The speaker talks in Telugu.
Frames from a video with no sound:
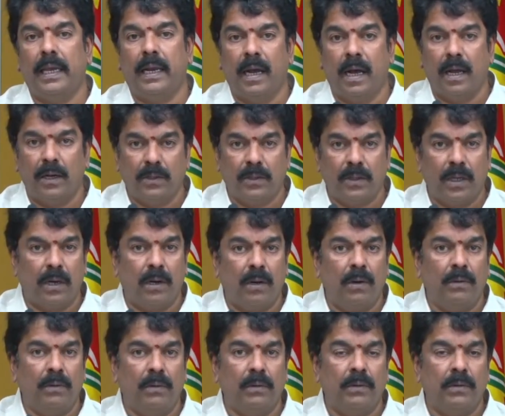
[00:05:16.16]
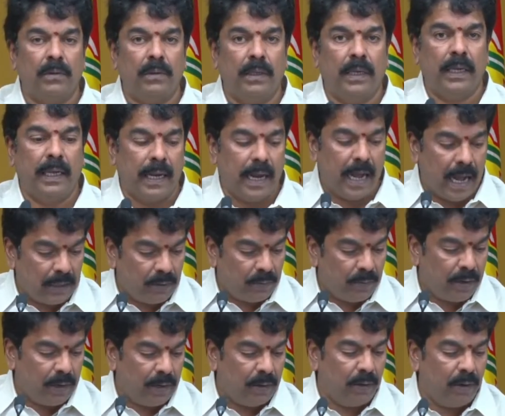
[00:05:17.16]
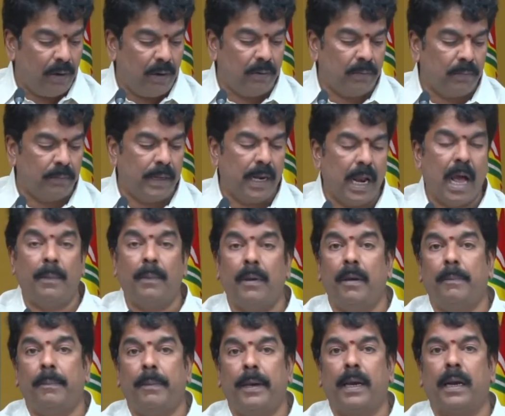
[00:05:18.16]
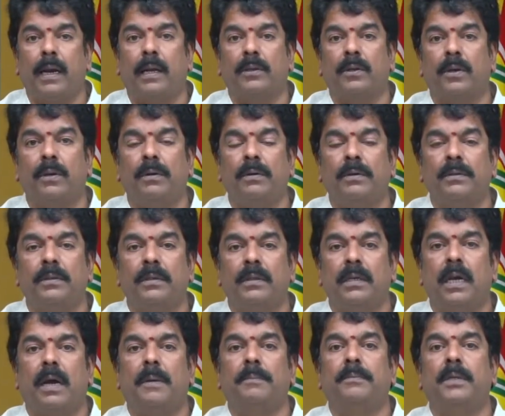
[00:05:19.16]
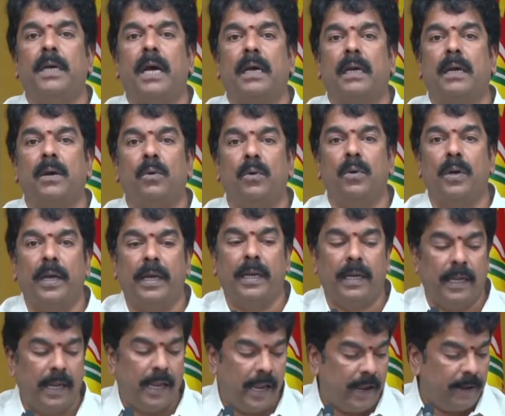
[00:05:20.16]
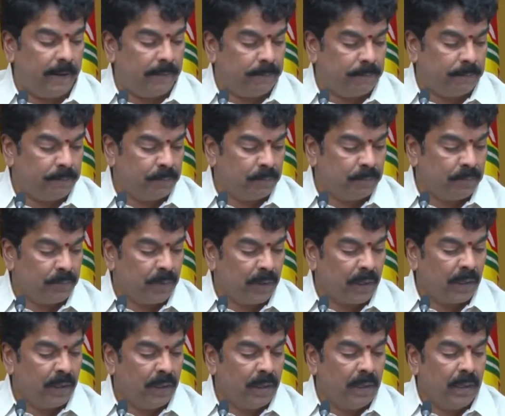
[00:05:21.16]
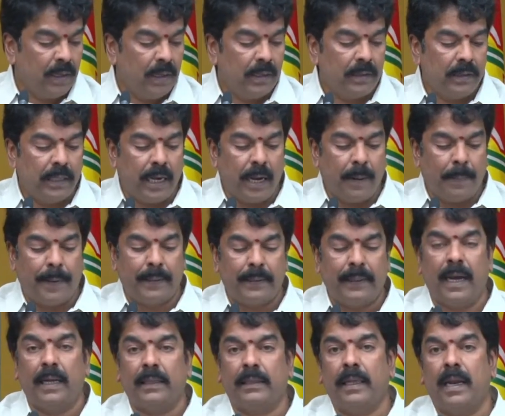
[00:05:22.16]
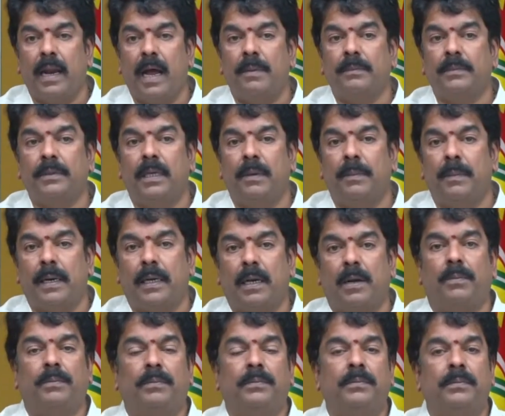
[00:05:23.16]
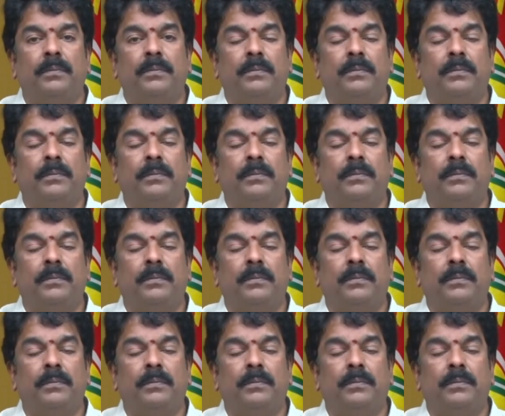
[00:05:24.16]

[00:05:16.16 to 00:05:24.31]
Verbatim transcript: ఈయన అనుచరులు ఈయన ఆధ్వర్యంలో బినామీ పేర్లతో కబ్జాకి గురైని తిరుపతి హతిరాంజీ మఠం